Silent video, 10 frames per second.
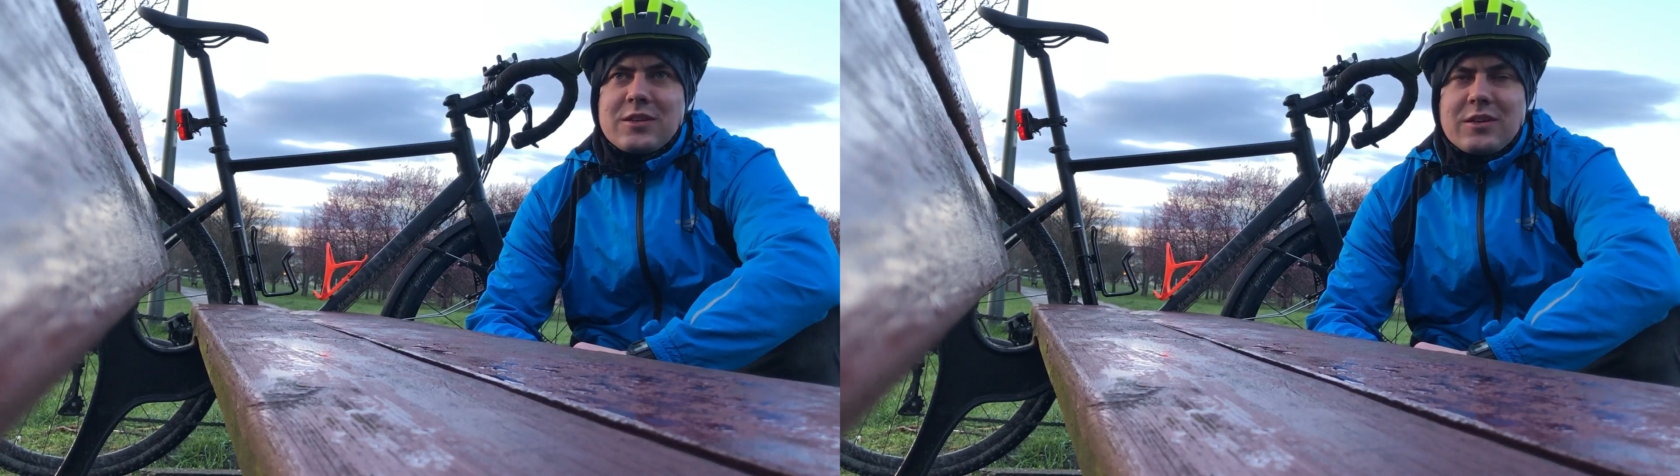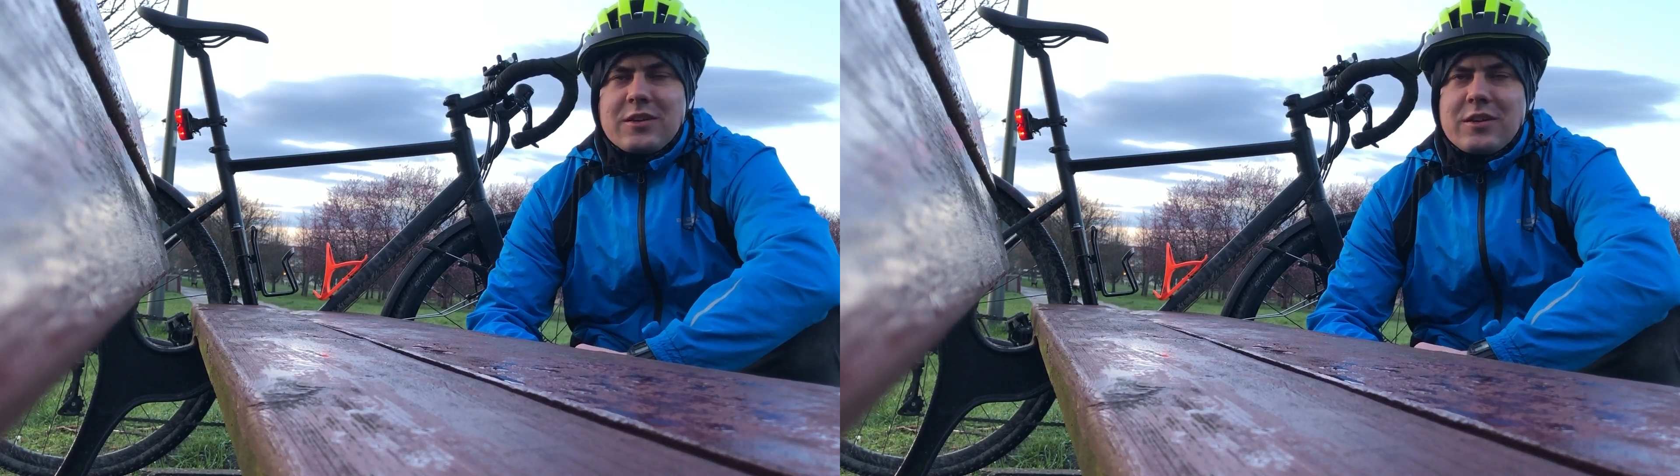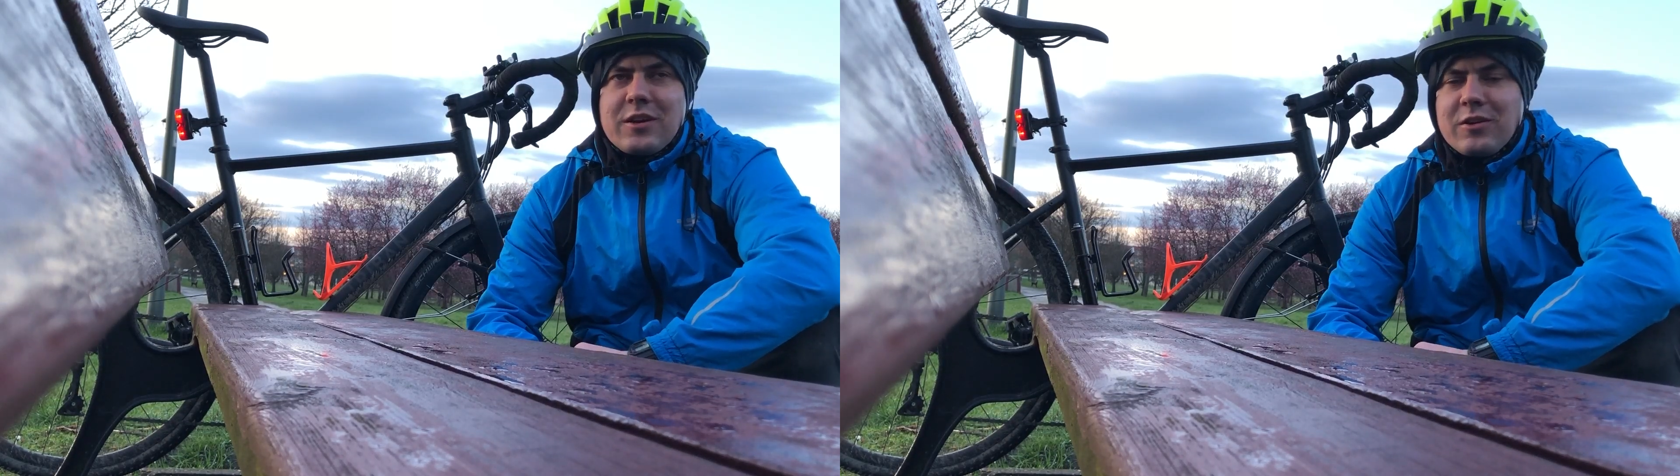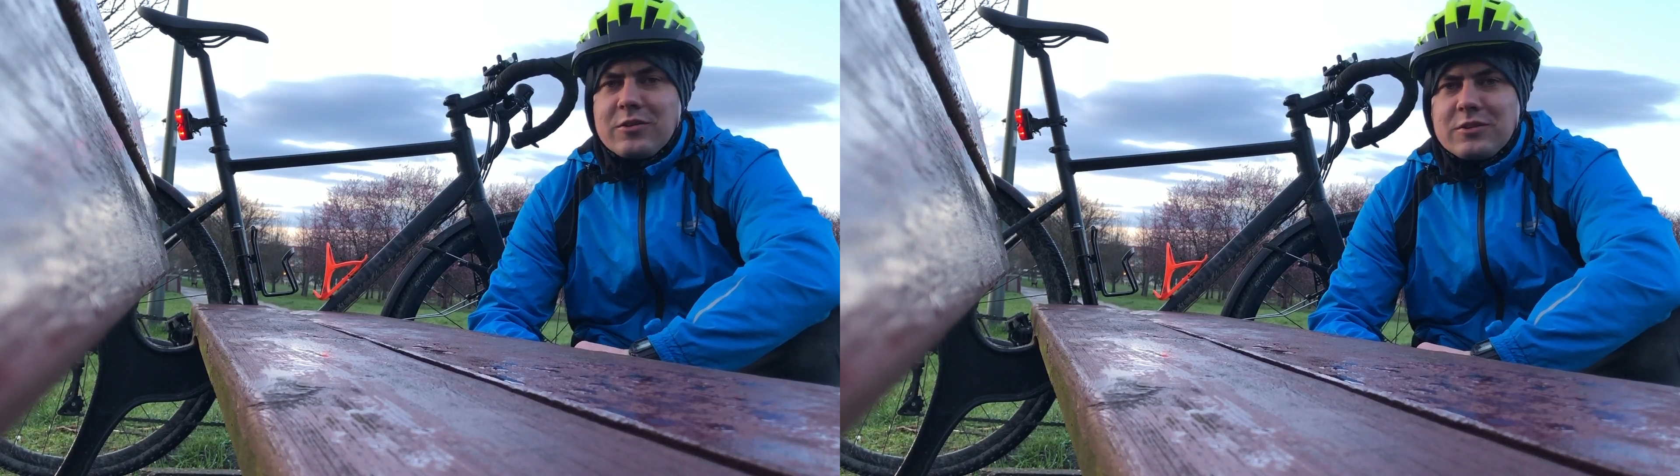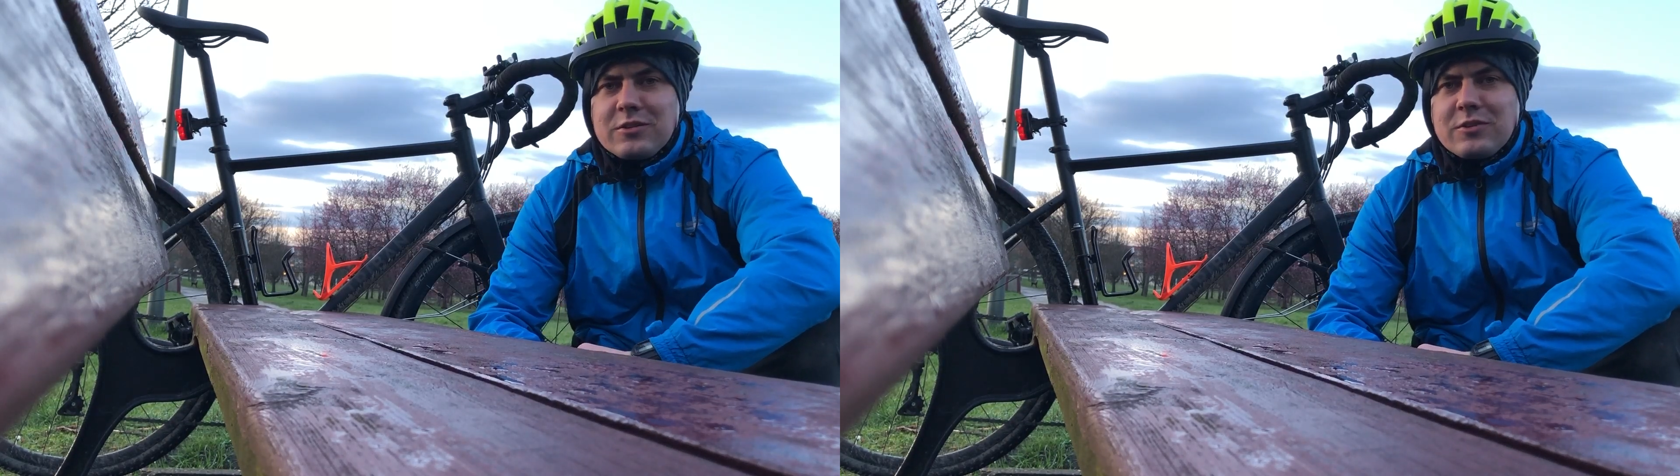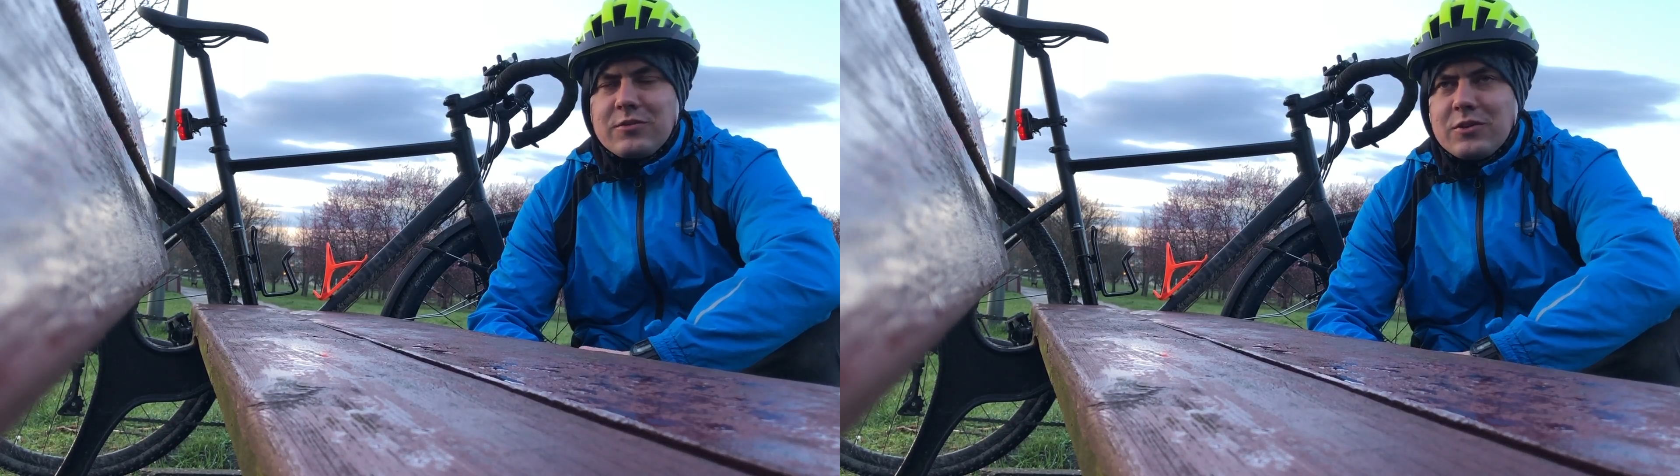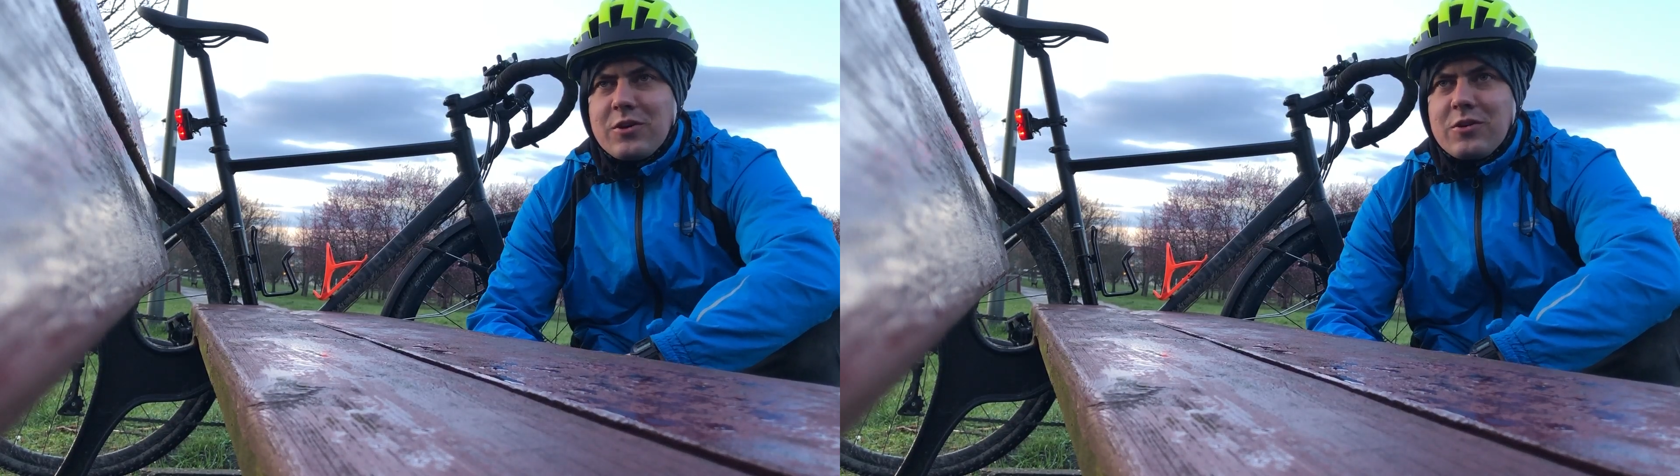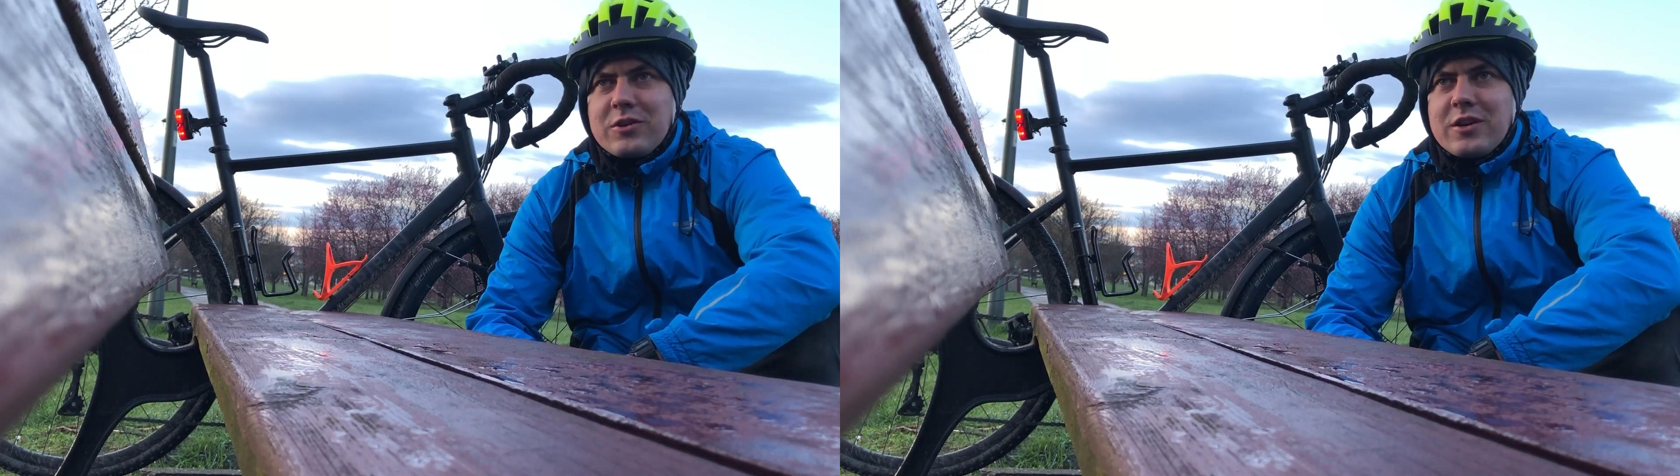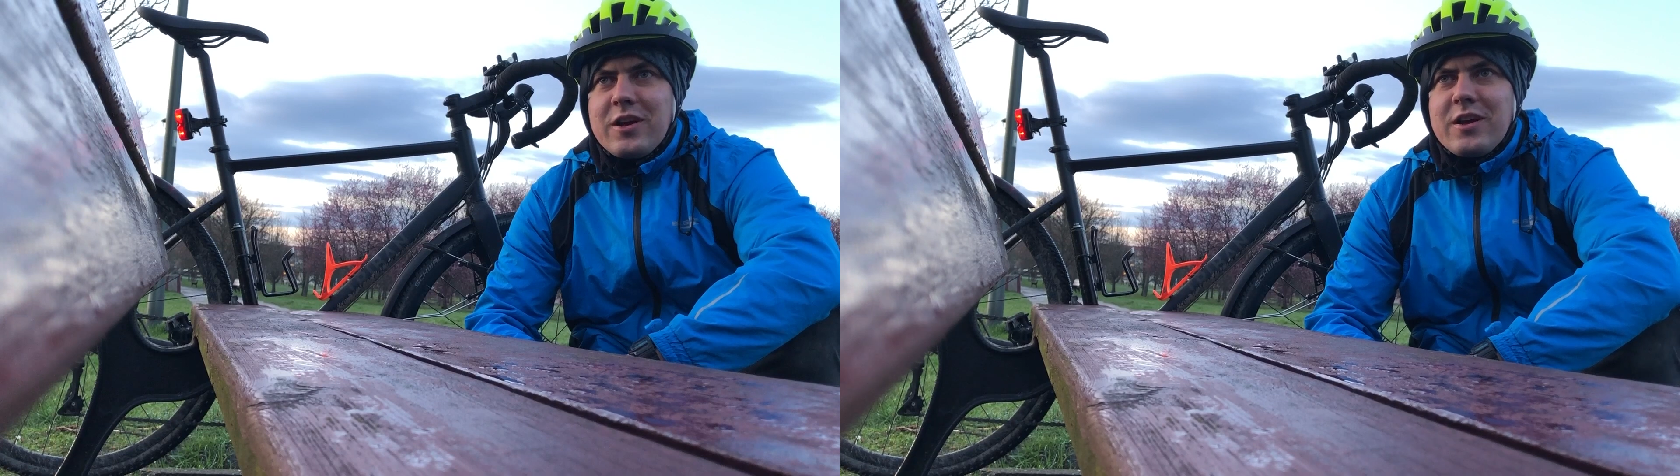takich jak Londyn, Nowy Jork,